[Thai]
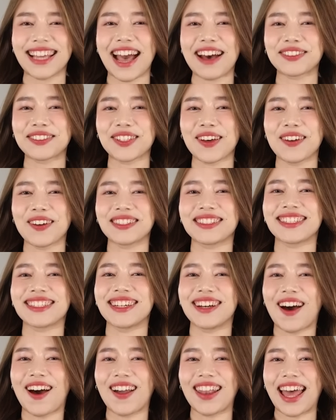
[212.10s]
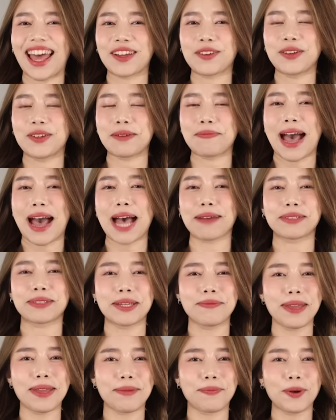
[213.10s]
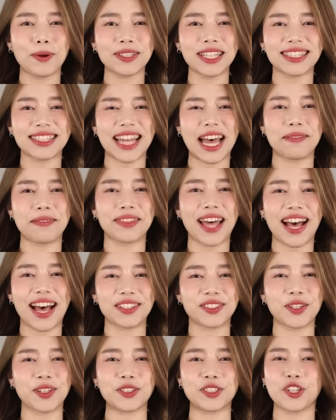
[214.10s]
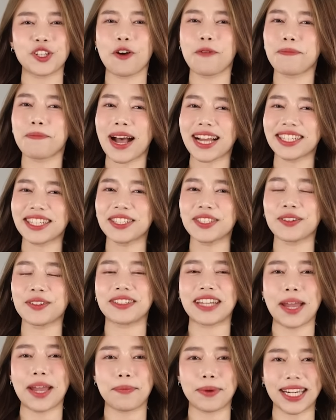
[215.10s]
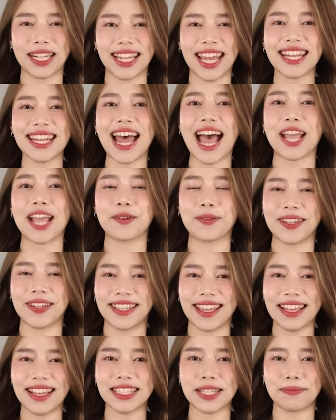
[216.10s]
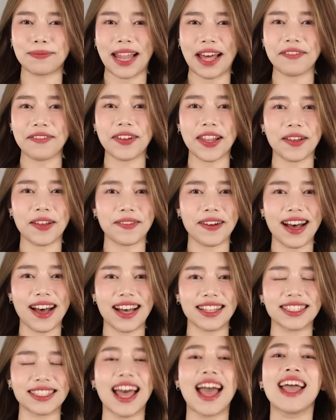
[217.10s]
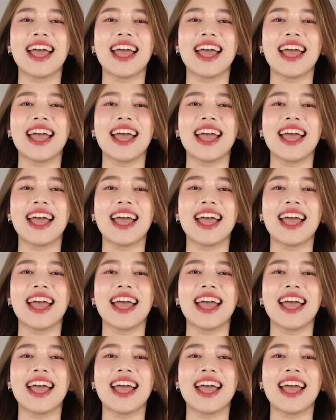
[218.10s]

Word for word: ข่าวสดสื่อออนไลน์คุณภาพที่มีผู้ติดตามทางโซเชียลมากที่สุดในประเทศไทยกว่า 20 ล้าน followers